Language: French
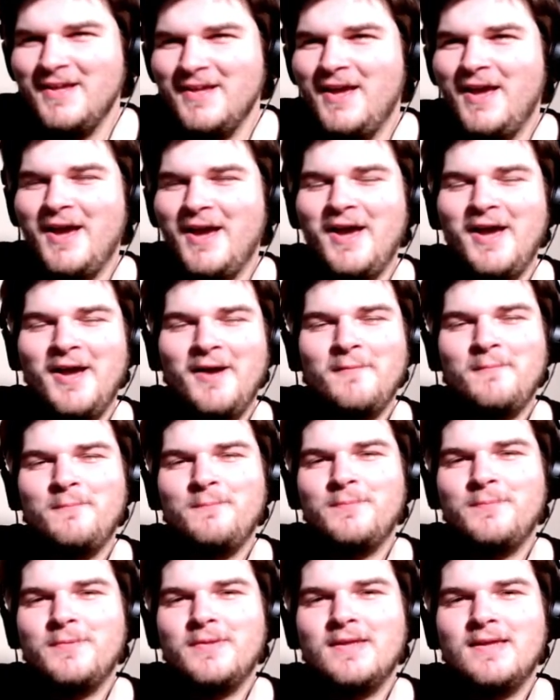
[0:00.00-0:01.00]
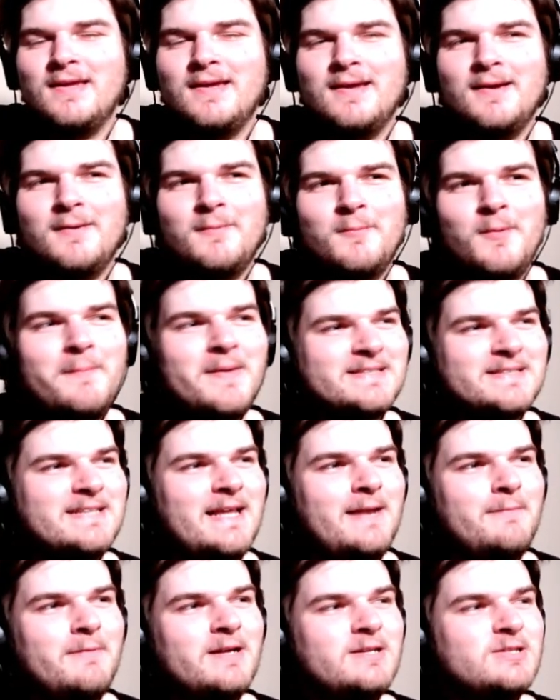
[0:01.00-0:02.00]
Euh, moi,
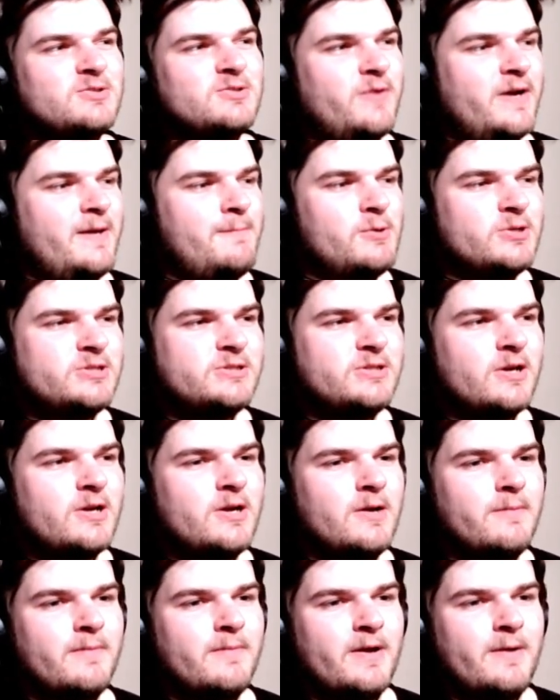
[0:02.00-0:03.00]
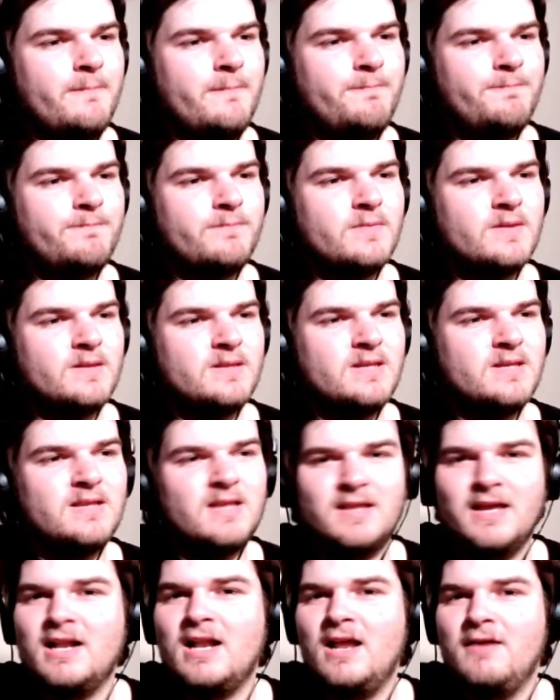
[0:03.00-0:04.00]
personnellement, je voyais plus ça comme. Euh, tu sais, t'étais
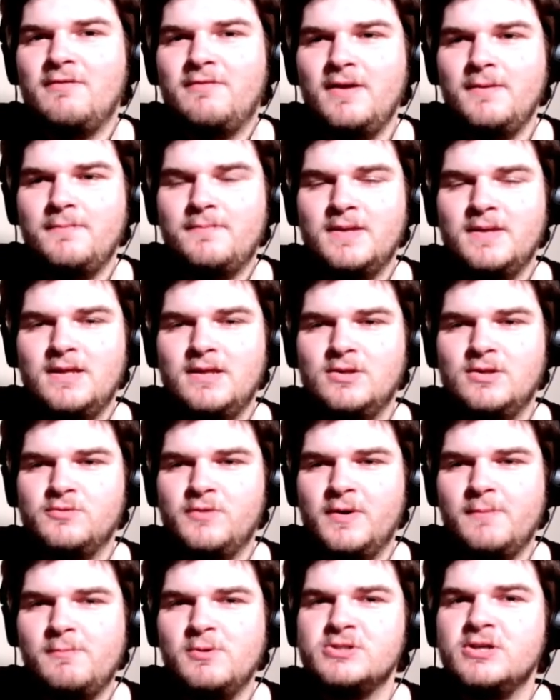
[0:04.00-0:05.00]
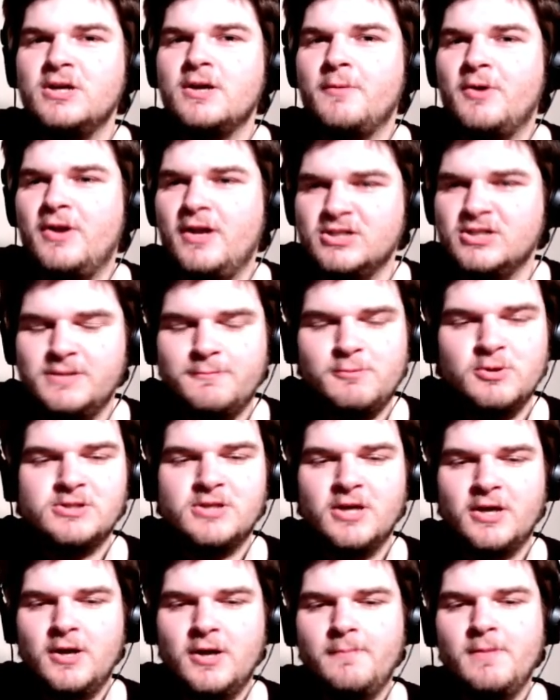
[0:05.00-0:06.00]
avec la fille, puis je voyais plus ça comme un danger, plus de
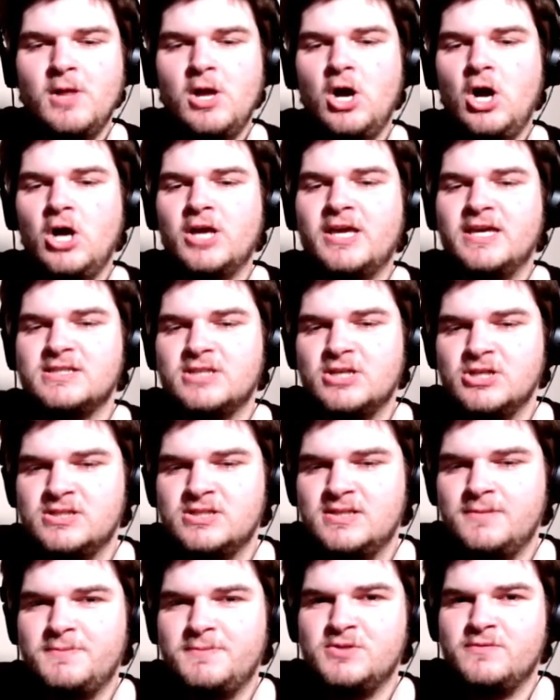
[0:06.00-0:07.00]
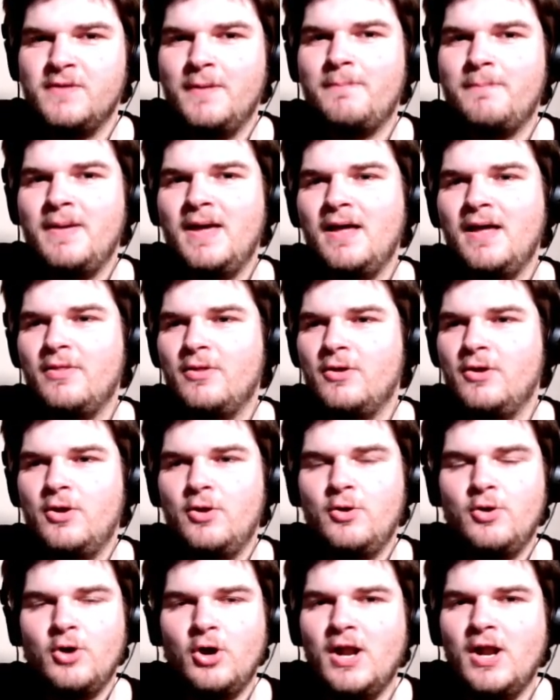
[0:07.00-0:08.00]
comme, ah, qu'est-ce que je dis, puis je vais perdre
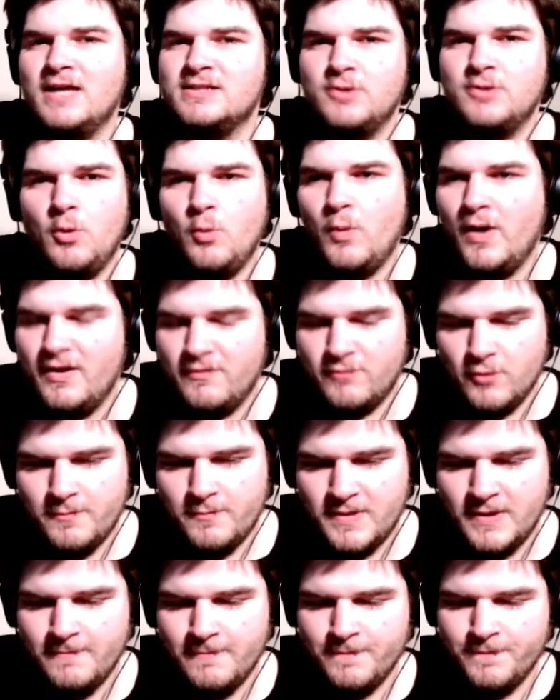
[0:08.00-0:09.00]
une relation ou whatever, puis